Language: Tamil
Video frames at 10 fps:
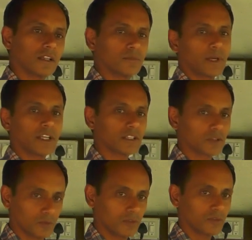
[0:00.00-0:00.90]
அது அது
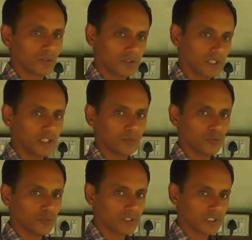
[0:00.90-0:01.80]
பயன் தரும் ஒரு
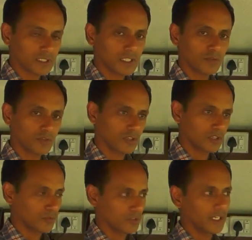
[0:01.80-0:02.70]
ரெண்டு மூணு
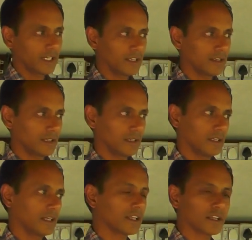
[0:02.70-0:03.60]
வருஷத்தில் உங்களோட
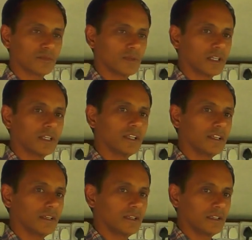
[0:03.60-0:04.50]
முதலீடே எடுக்கிற
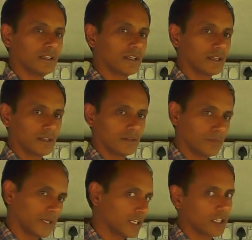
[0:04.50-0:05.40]
மாதிரி
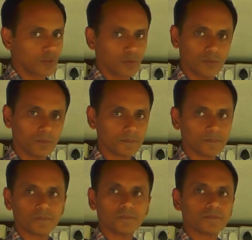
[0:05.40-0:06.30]
இதில் பயன் இருக்கும்